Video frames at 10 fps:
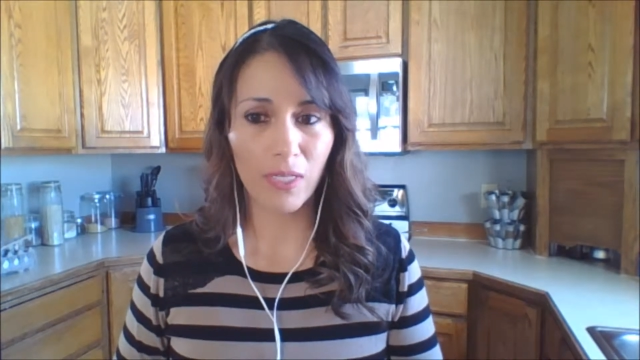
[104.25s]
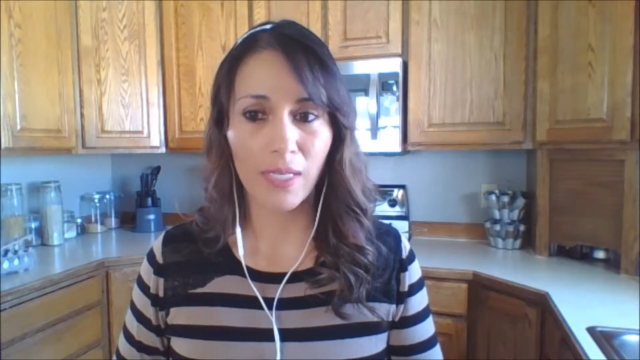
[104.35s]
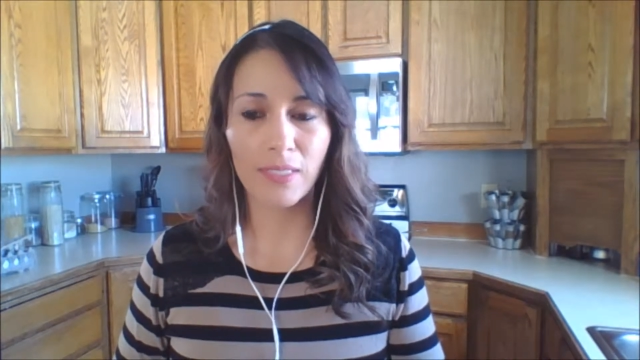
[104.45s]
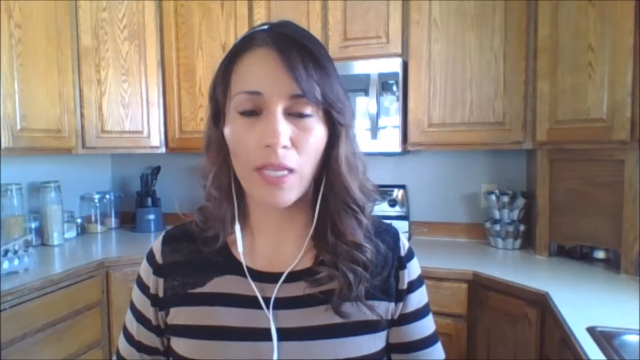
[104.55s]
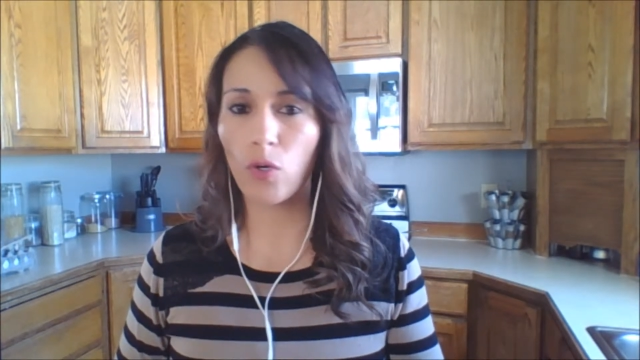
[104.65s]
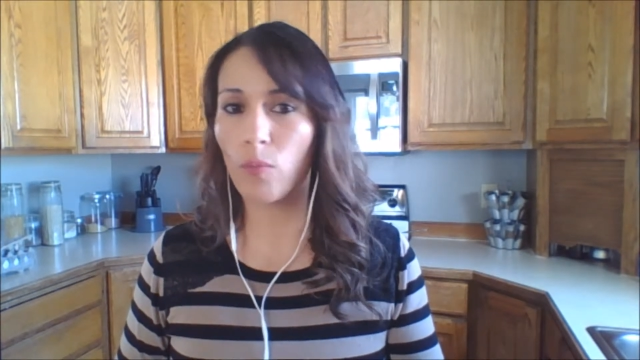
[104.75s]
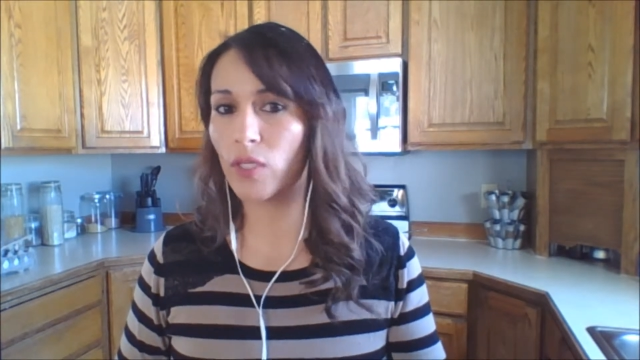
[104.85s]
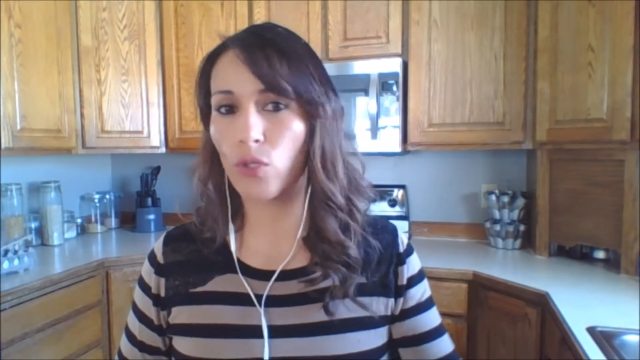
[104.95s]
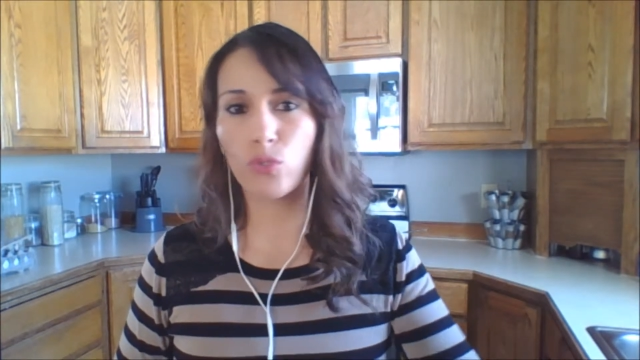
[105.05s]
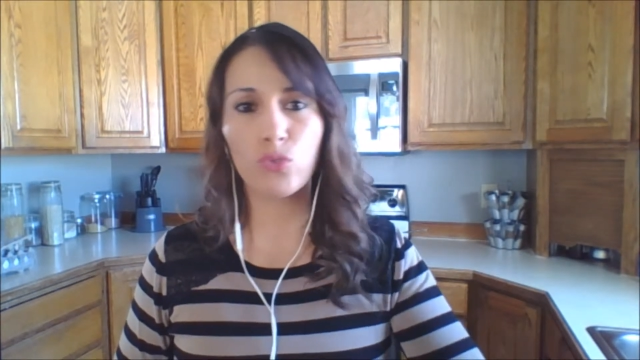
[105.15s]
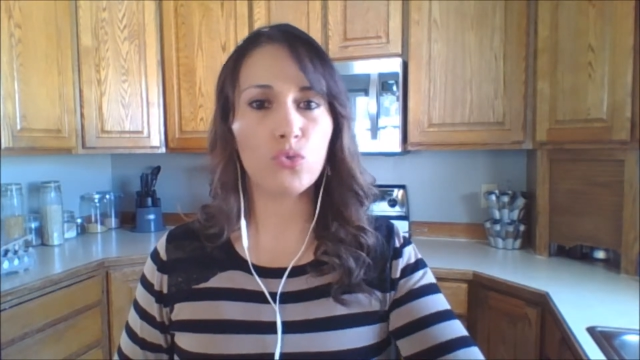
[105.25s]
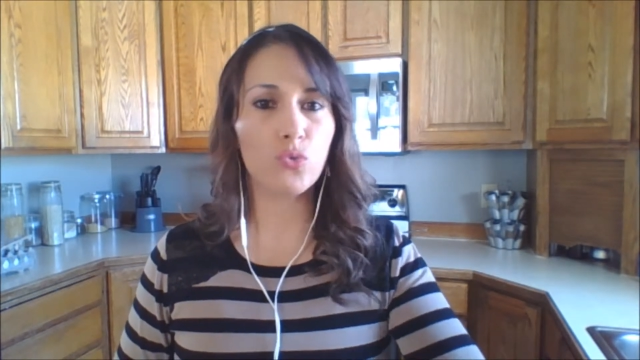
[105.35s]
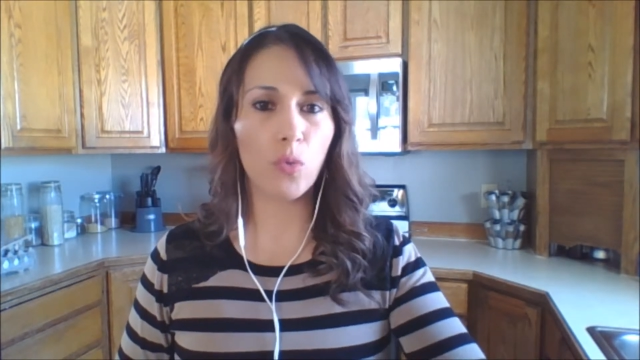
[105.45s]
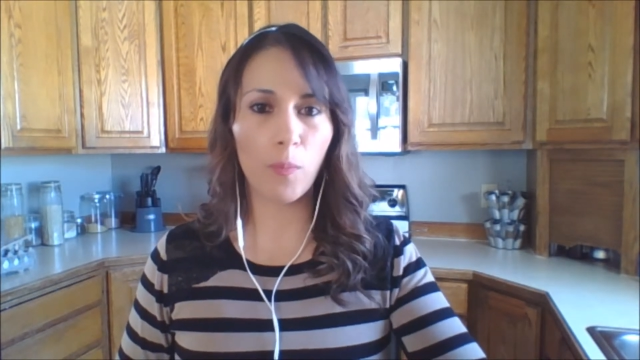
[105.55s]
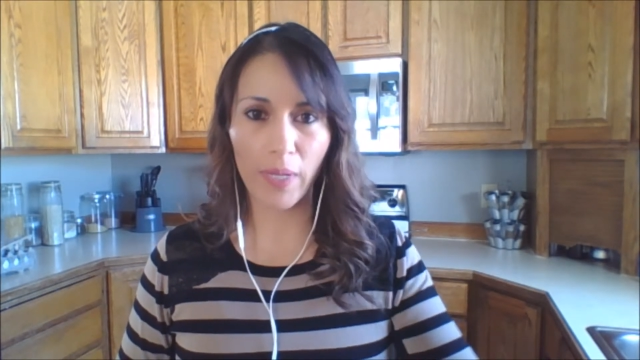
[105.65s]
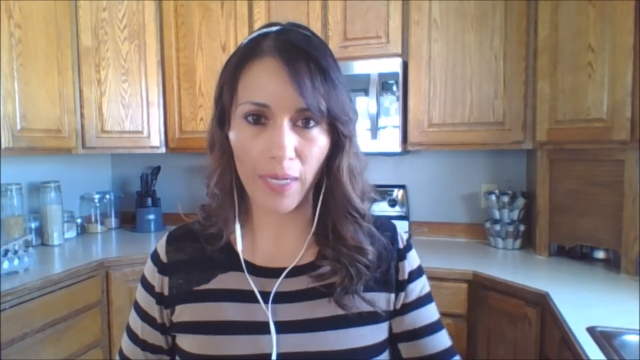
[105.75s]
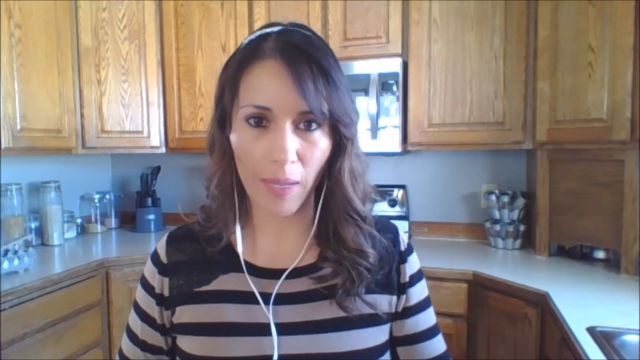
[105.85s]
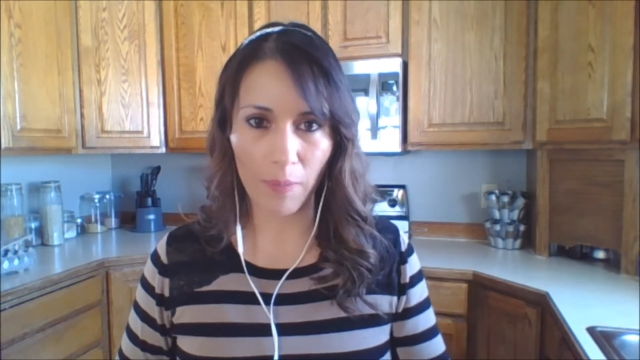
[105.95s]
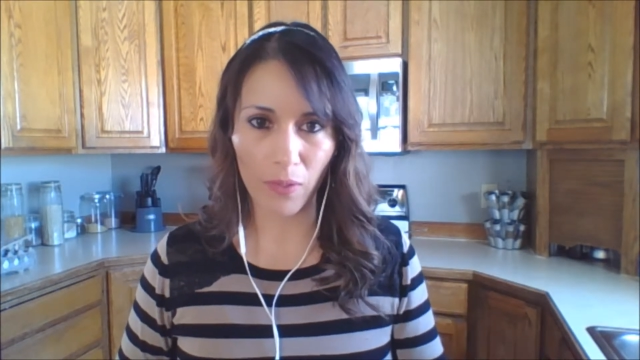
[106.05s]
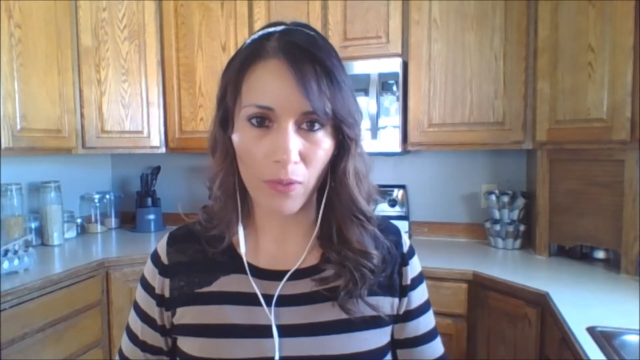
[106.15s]
que están comiendo súper
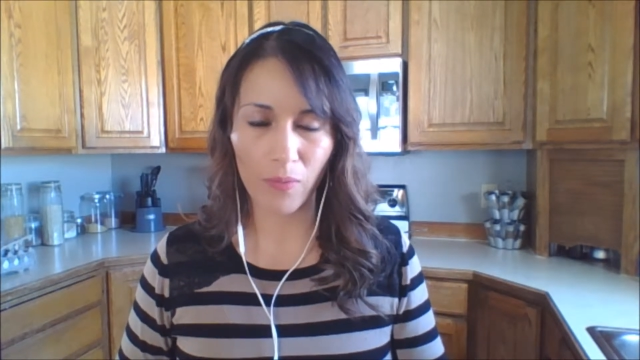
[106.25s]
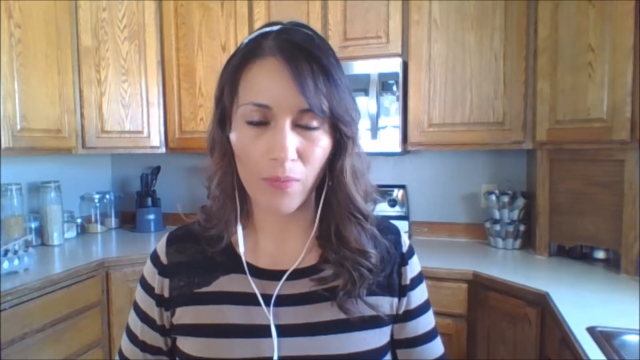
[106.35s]
rápido,